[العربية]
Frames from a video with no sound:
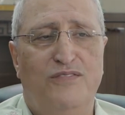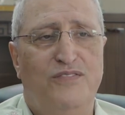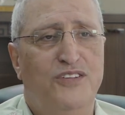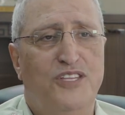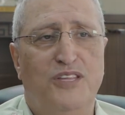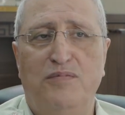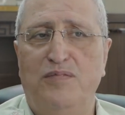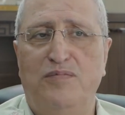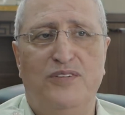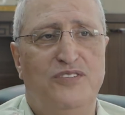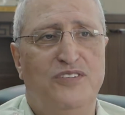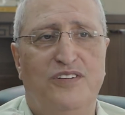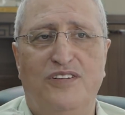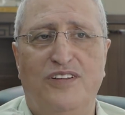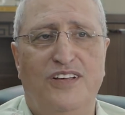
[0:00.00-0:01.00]
في طبيبة
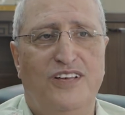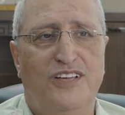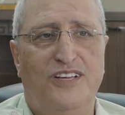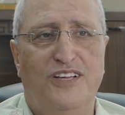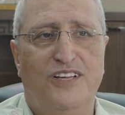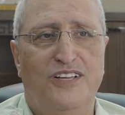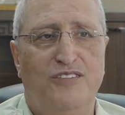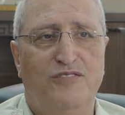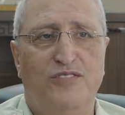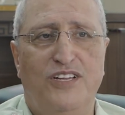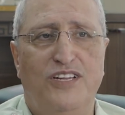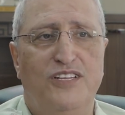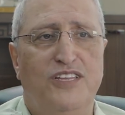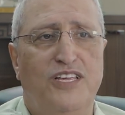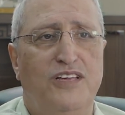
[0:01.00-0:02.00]
جراحة كنا